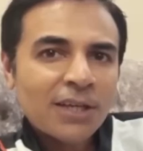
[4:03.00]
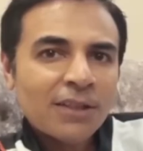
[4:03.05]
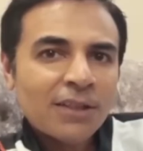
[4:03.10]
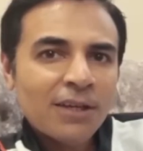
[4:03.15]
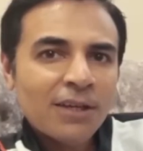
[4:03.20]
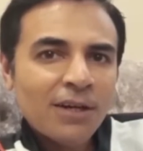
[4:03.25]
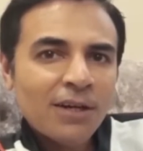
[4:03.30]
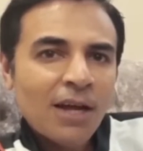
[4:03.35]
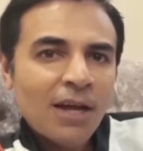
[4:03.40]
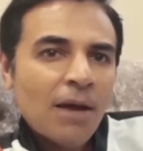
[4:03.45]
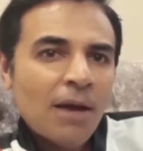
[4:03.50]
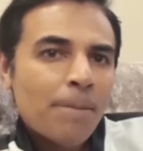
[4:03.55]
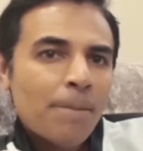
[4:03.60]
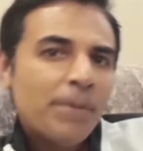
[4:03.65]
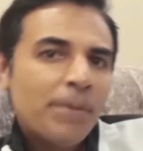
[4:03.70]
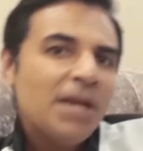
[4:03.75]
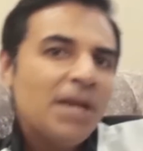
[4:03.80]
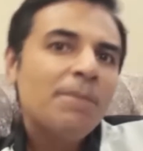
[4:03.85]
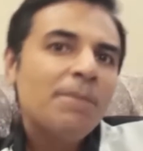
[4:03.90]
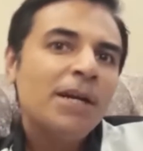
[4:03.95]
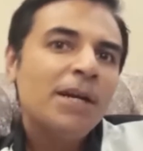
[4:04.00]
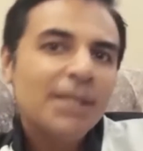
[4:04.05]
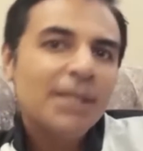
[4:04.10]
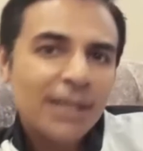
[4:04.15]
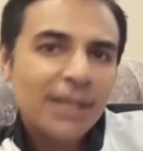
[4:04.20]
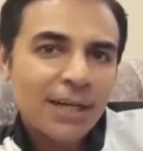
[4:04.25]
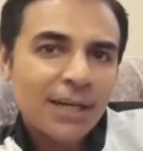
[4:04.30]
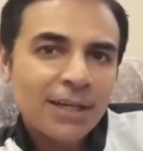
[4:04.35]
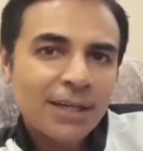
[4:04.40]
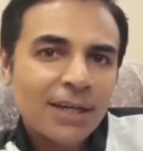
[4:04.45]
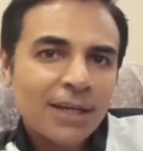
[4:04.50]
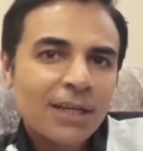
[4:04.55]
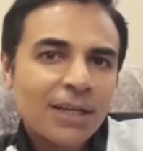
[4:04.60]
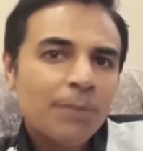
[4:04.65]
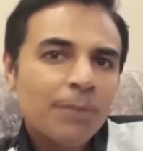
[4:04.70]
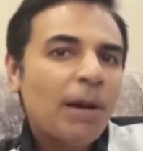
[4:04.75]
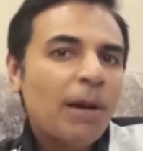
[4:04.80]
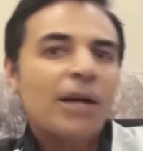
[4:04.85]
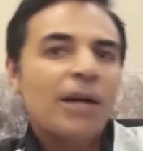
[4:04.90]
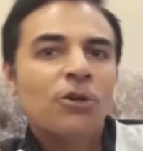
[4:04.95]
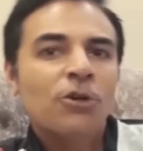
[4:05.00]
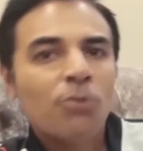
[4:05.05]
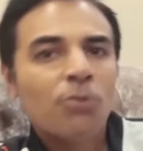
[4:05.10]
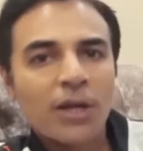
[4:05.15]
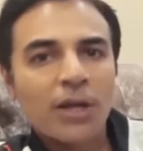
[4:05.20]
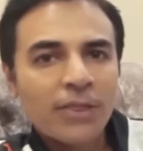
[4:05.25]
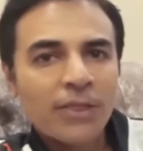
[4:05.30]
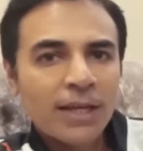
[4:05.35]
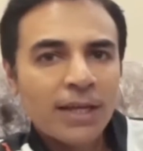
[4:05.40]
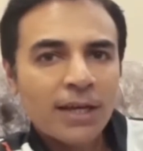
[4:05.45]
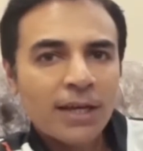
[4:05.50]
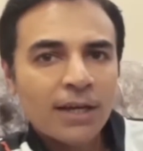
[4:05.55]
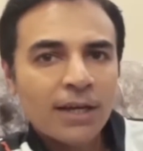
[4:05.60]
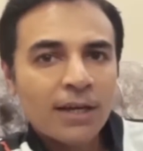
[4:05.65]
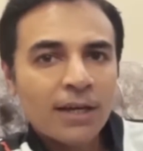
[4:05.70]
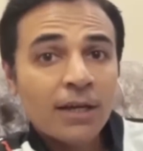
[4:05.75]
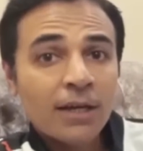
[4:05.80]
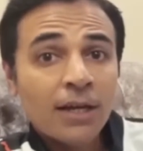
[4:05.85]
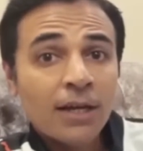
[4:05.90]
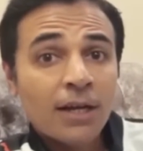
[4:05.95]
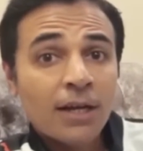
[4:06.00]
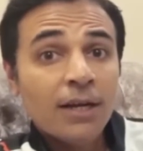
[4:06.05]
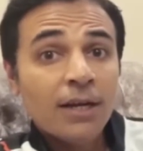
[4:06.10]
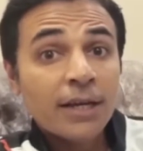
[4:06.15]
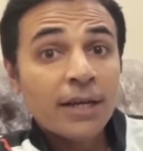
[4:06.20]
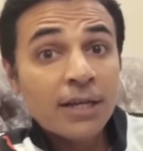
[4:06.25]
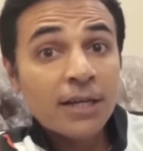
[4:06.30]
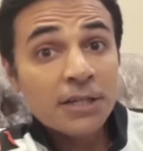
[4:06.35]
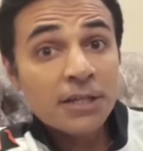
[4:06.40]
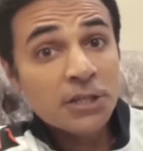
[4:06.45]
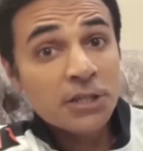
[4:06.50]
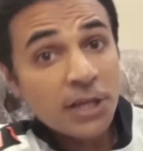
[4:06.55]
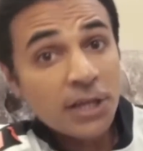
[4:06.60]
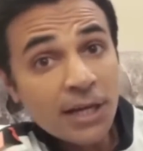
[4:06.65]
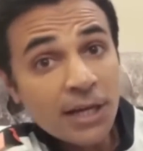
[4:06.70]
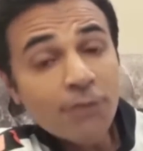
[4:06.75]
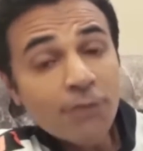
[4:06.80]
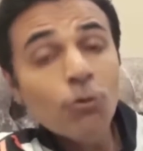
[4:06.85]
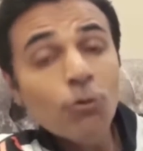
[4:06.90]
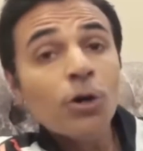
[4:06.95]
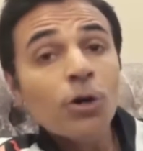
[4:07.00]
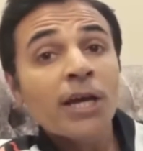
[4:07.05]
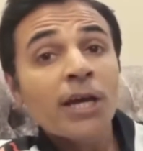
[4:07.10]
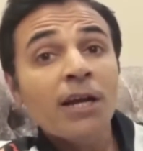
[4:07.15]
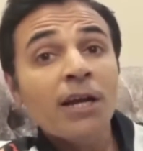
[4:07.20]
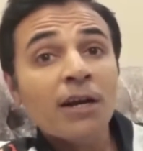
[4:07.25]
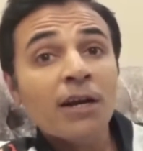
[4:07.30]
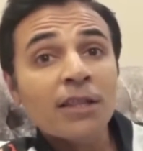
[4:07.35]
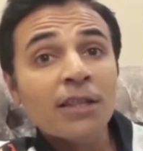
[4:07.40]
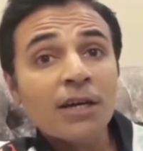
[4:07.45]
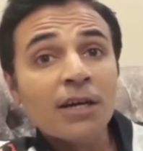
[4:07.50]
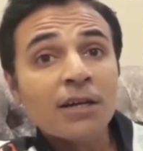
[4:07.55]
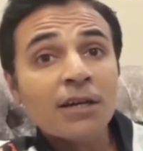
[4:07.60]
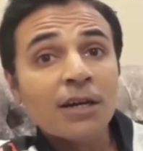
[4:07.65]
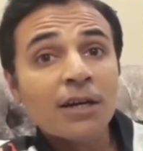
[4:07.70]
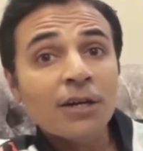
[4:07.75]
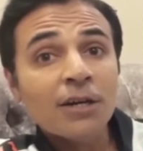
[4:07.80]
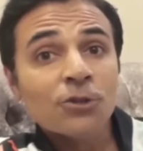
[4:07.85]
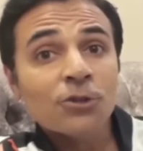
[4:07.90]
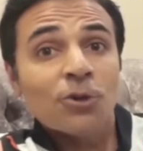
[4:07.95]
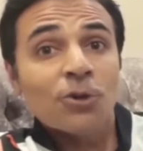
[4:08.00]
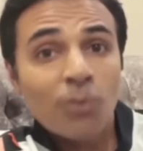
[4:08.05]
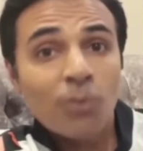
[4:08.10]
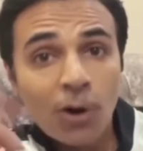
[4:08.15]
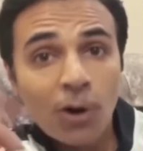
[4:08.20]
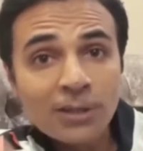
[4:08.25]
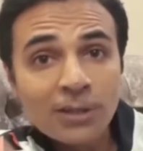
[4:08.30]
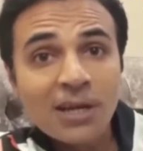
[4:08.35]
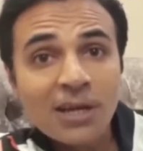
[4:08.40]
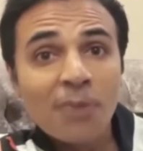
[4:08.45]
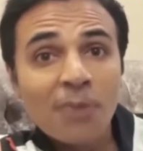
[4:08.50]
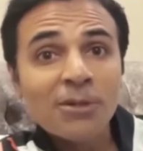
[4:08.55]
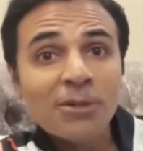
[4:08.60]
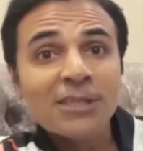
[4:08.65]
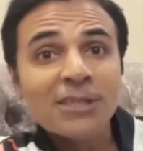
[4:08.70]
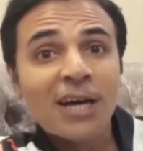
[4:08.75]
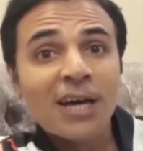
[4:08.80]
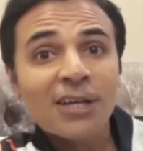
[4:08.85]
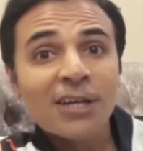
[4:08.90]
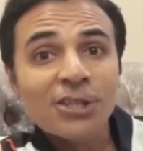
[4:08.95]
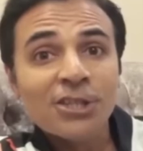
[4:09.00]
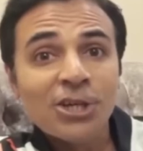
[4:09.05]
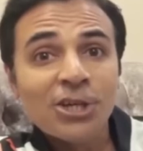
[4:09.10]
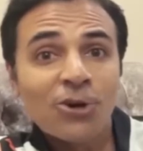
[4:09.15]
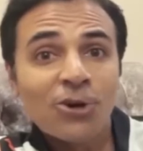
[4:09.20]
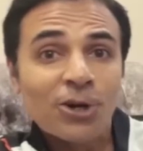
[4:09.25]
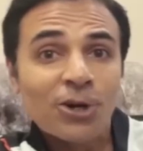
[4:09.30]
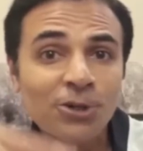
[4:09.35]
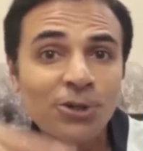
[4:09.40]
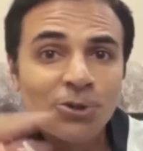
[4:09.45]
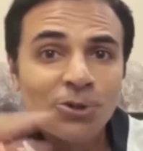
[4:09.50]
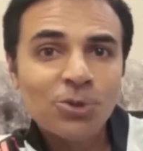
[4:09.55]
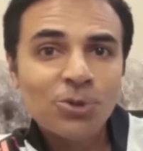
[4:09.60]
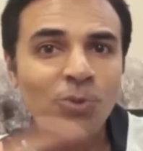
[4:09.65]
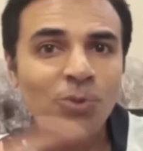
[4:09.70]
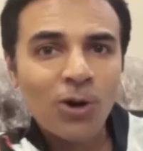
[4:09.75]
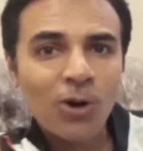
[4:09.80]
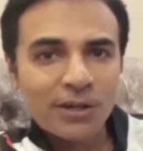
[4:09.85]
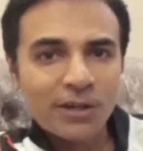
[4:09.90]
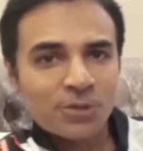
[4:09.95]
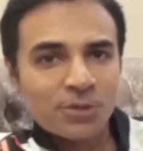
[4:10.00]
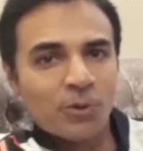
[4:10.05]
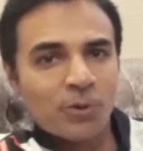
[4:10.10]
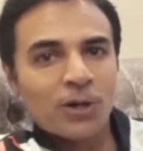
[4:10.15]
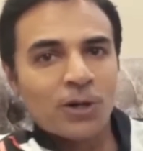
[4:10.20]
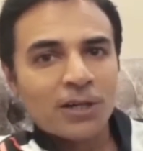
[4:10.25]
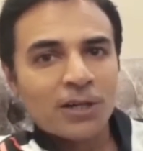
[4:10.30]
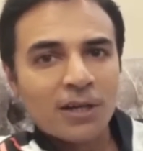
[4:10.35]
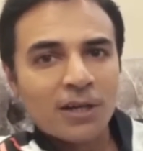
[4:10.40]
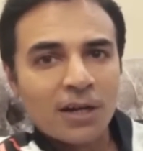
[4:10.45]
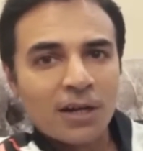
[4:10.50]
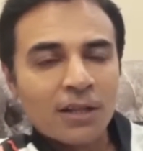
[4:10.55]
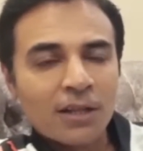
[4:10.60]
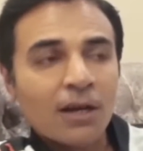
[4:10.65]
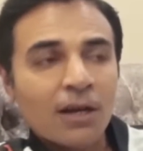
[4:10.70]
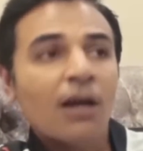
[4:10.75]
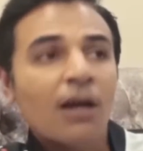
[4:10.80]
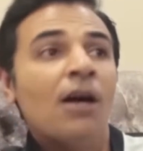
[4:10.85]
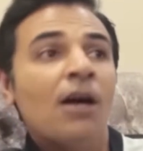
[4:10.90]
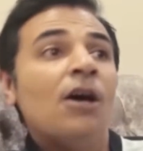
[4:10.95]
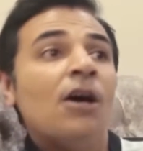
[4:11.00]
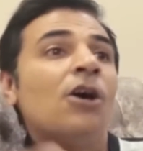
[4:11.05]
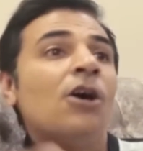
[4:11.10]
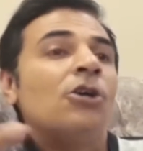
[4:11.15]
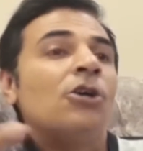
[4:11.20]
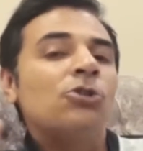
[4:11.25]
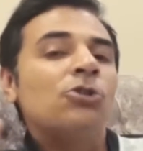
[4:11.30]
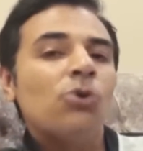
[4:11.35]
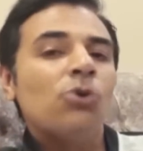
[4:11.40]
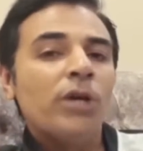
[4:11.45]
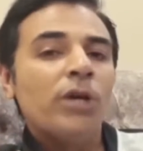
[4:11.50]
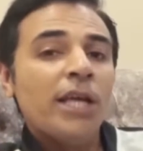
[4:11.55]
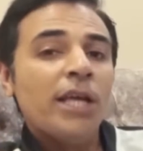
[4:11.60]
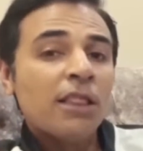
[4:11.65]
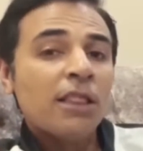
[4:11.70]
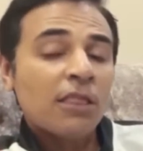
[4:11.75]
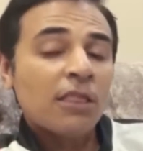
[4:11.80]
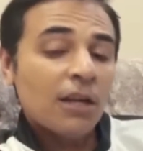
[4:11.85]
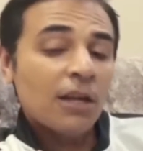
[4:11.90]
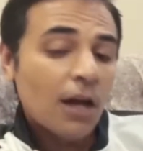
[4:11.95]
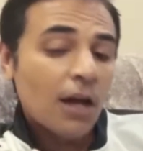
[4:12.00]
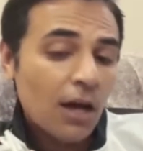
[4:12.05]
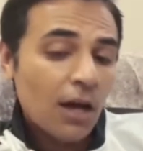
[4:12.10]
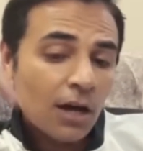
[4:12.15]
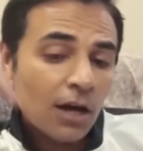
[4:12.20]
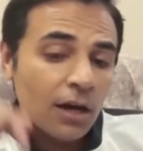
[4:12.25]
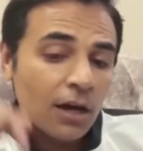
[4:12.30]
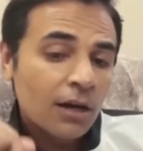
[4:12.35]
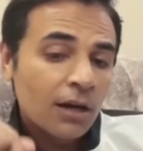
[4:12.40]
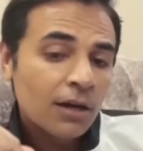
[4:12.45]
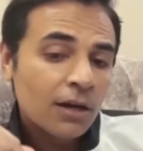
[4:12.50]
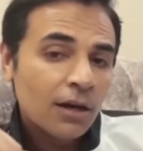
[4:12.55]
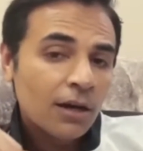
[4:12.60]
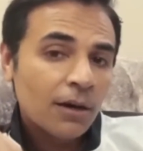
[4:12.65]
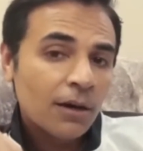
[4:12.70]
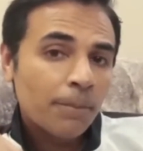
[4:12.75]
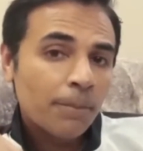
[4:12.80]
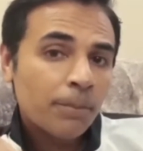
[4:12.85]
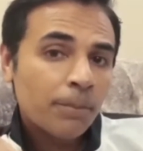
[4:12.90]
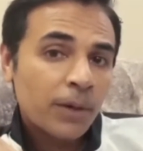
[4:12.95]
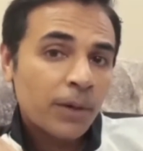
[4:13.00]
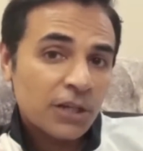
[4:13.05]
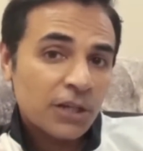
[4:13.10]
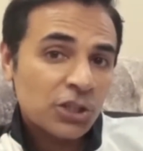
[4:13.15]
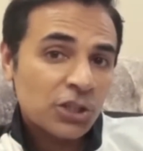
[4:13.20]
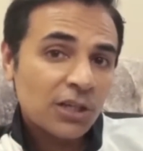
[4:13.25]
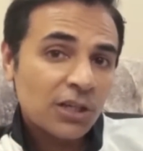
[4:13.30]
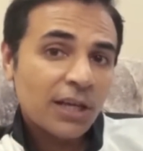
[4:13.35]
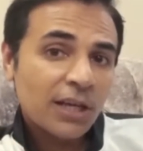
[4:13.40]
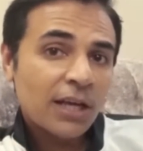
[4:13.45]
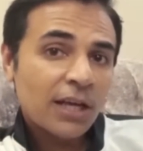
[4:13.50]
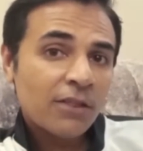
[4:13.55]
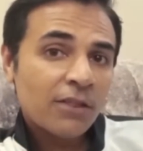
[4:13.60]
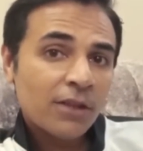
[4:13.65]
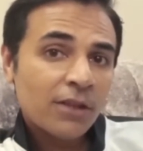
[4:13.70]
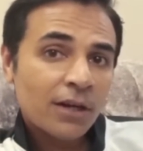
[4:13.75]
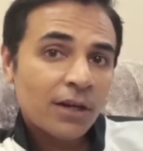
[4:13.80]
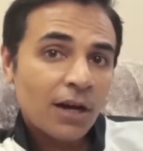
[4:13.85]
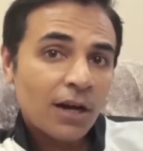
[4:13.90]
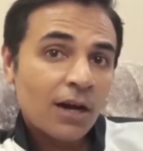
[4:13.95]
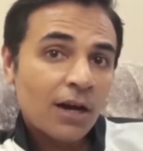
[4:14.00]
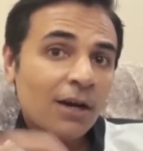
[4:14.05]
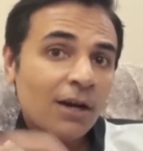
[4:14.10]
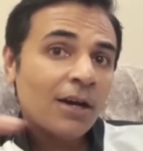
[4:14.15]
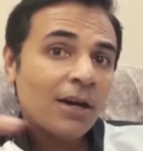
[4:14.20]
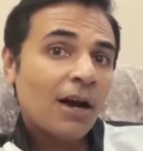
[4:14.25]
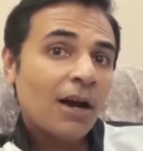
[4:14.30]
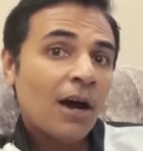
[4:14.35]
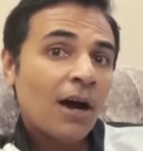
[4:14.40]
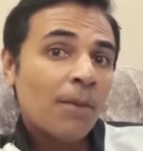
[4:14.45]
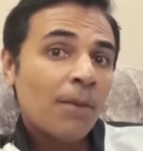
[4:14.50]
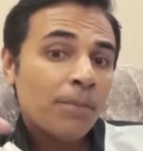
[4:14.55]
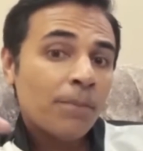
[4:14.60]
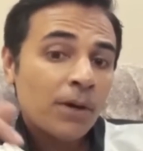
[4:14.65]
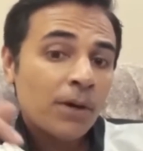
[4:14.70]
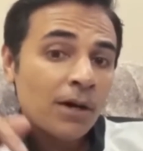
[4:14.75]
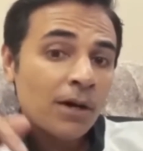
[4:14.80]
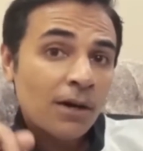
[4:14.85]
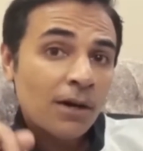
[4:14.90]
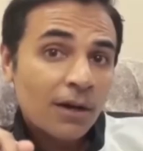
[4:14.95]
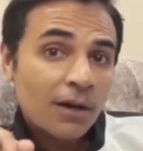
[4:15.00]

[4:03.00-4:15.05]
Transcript: के अंदर प्री मेडिटेट करके बैट घुमाते हैं लेकिन ये वो खेल रहा था क्रिकेट जो बॉल सामने से आ रही थी अकॉर्डिंग टू द बॉल रिस्पॉन्ड कर रहा था सो so, इतना प्रेशर के अंदर अगर आप